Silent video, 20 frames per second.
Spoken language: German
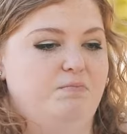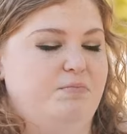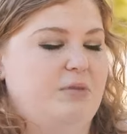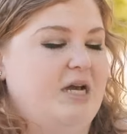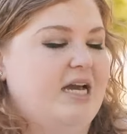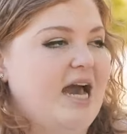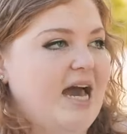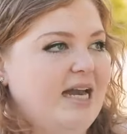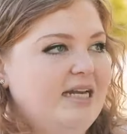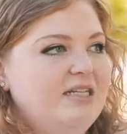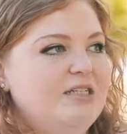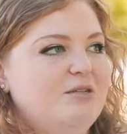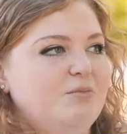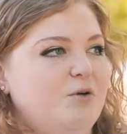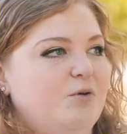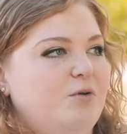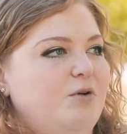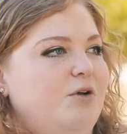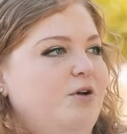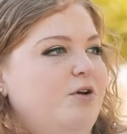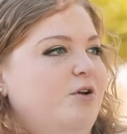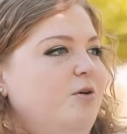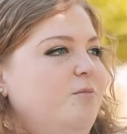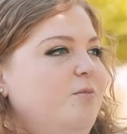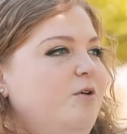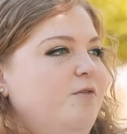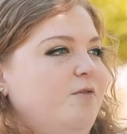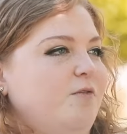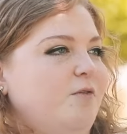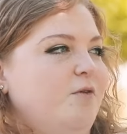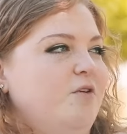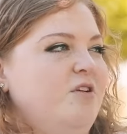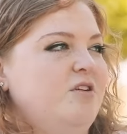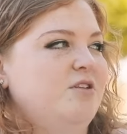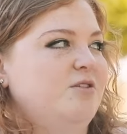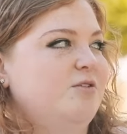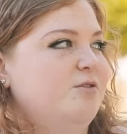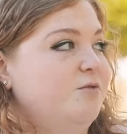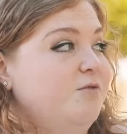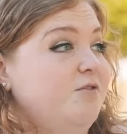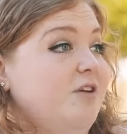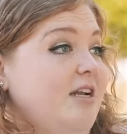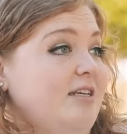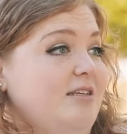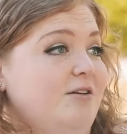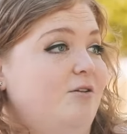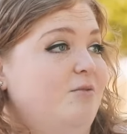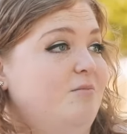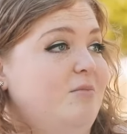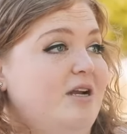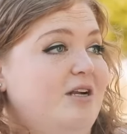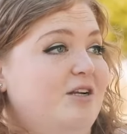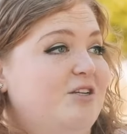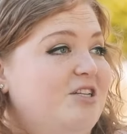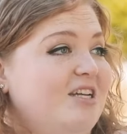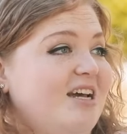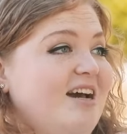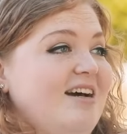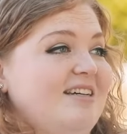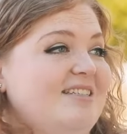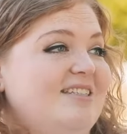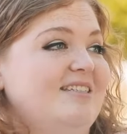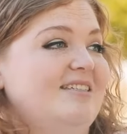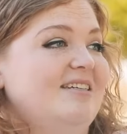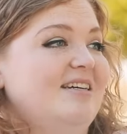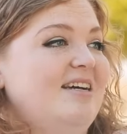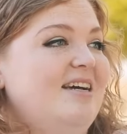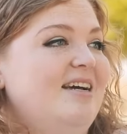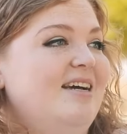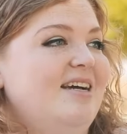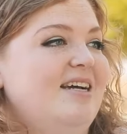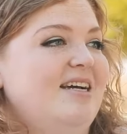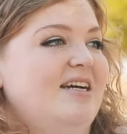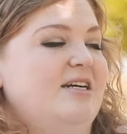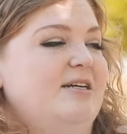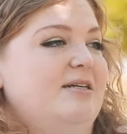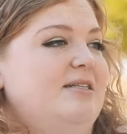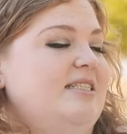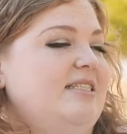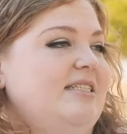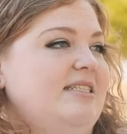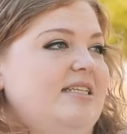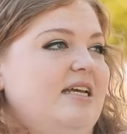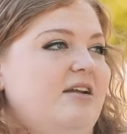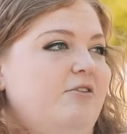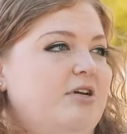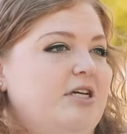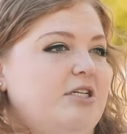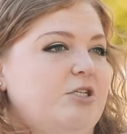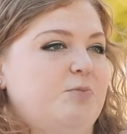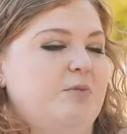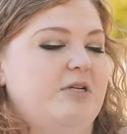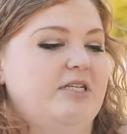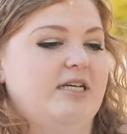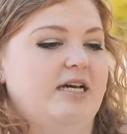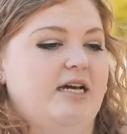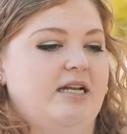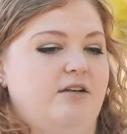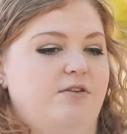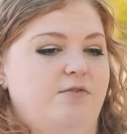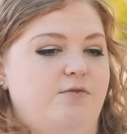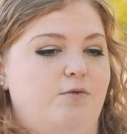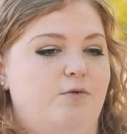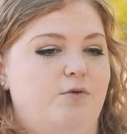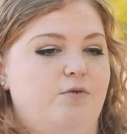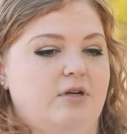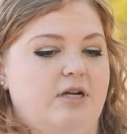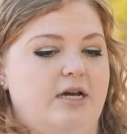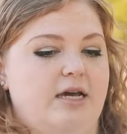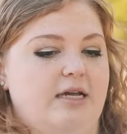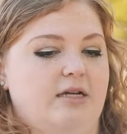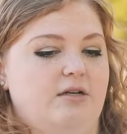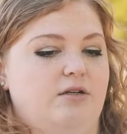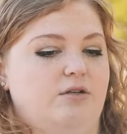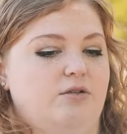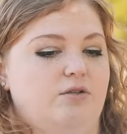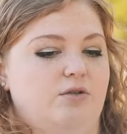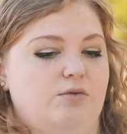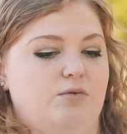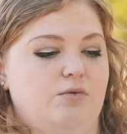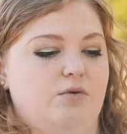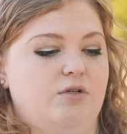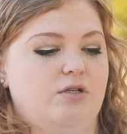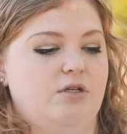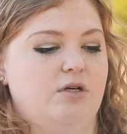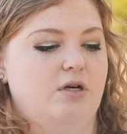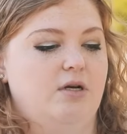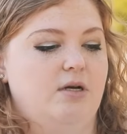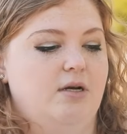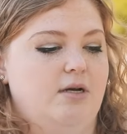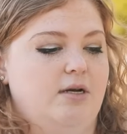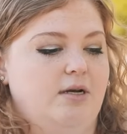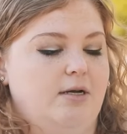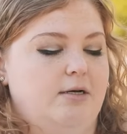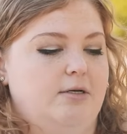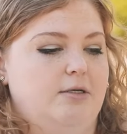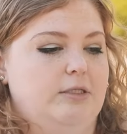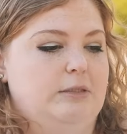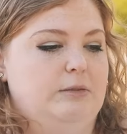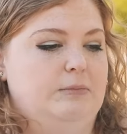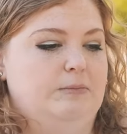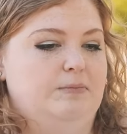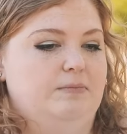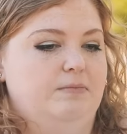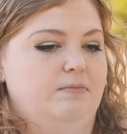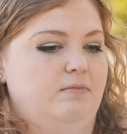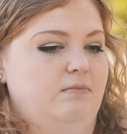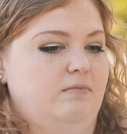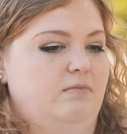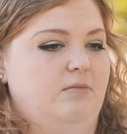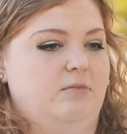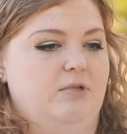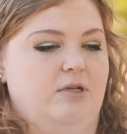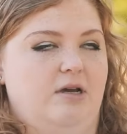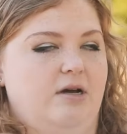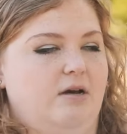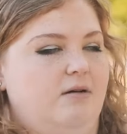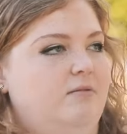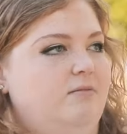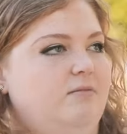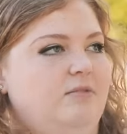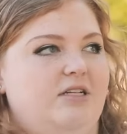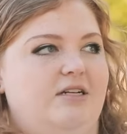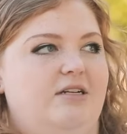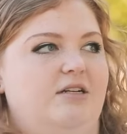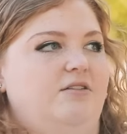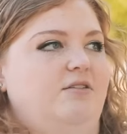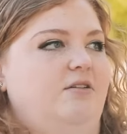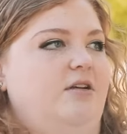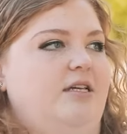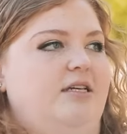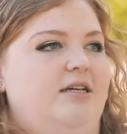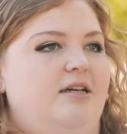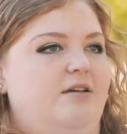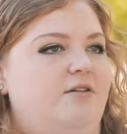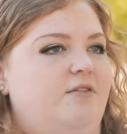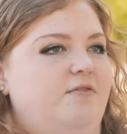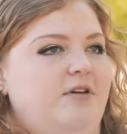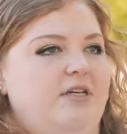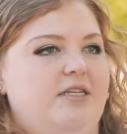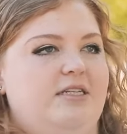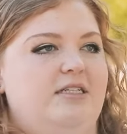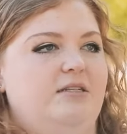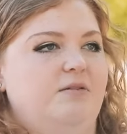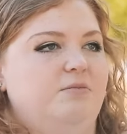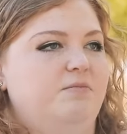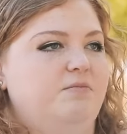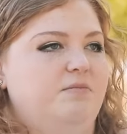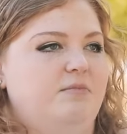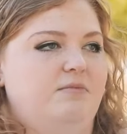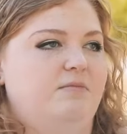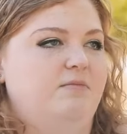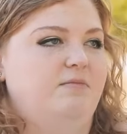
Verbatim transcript: Bekannten im Grunde genommen gewohnt, zufällig auch in meiner Straße, äh, die sich dann auch erst später hat eine Wohnung, eine eigene gesucht. Ähm, ja, und dann natürlich kenne ich auch welche, die im